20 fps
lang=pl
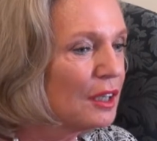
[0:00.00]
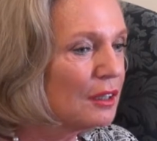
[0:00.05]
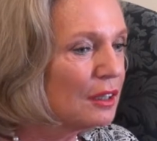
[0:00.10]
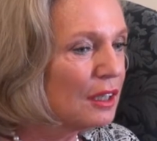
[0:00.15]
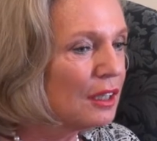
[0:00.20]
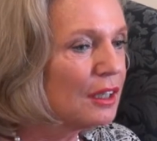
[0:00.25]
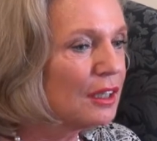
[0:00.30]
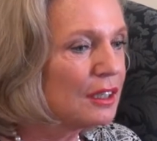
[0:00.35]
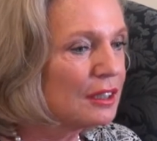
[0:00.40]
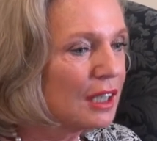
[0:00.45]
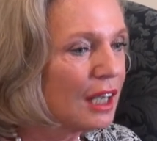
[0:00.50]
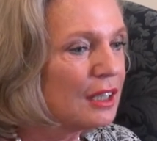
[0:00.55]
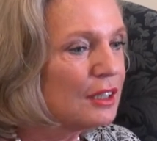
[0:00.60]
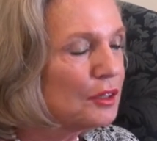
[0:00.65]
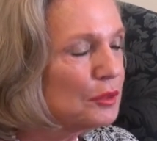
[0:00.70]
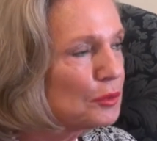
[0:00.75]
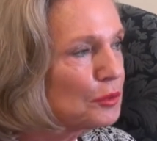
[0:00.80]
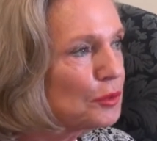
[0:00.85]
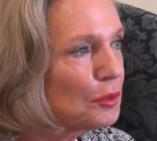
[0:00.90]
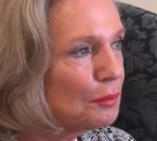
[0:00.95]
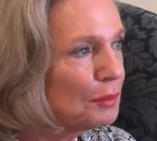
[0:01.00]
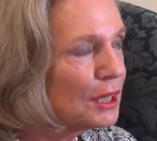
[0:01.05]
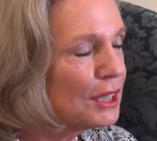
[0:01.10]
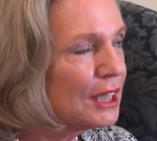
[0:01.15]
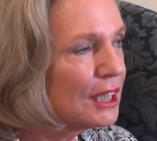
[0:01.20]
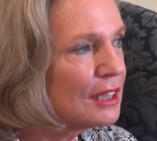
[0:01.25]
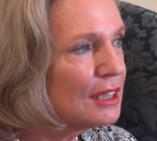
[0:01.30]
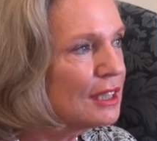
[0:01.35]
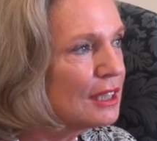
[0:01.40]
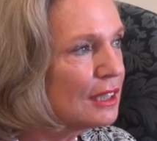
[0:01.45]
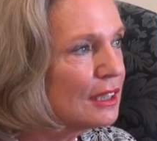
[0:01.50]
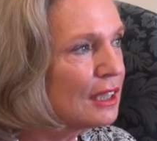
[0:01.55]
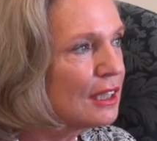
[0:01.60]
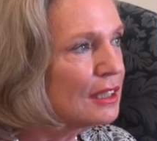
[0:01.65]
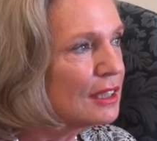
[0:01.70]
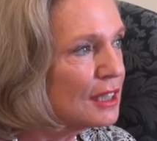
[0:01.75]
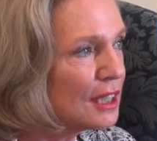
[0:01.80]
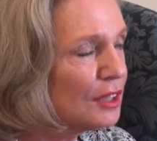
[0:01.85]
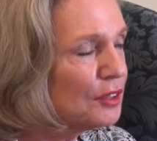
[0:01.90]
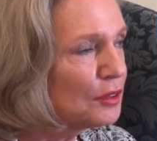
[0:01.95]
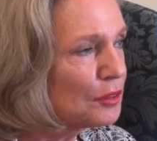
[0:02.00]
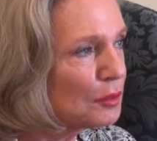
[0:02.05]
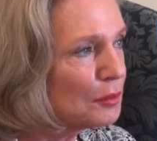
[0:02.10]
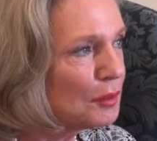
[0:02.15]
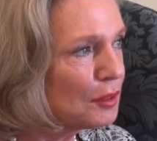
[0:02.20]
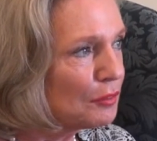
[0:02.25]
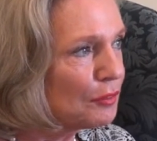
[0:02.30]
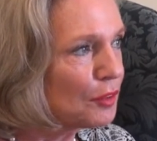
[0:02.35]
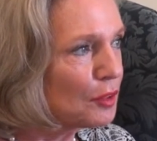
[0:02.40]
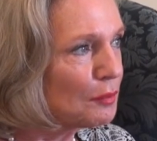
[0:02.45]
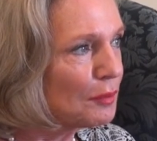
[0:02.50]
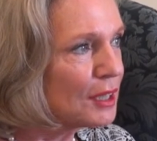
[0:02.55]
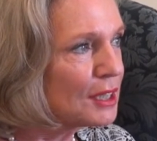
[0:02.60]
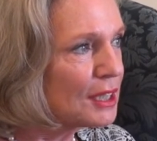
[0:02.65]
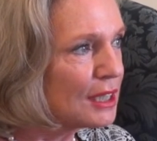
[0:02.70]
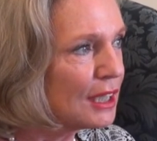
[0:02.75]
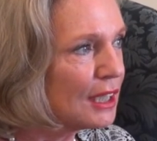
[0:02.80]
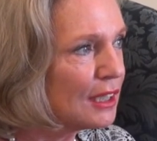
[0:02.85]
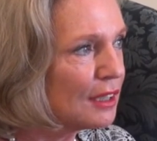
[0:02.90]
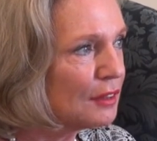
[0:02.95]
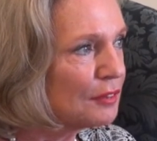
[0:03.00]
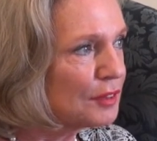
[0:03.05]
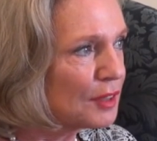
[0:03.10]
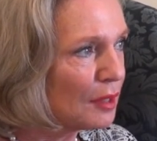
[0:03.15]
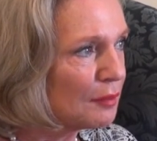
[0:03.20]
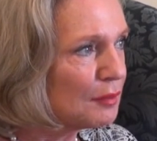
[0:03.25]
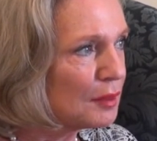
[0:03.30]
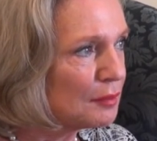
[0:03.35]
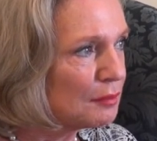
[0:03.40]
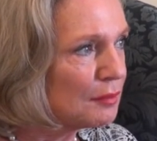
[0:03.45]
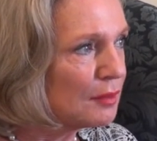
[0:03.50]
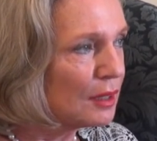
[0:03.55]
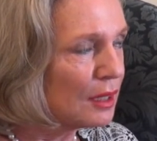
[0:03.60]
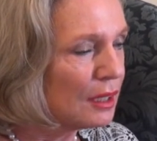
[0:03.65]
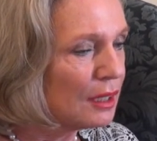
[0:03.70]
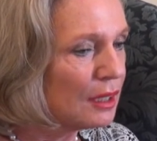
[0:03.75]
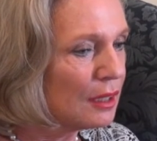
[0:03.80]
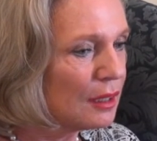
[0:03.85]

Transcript: e, dali dużo pieniędzy na centrum informacyjne w samym e,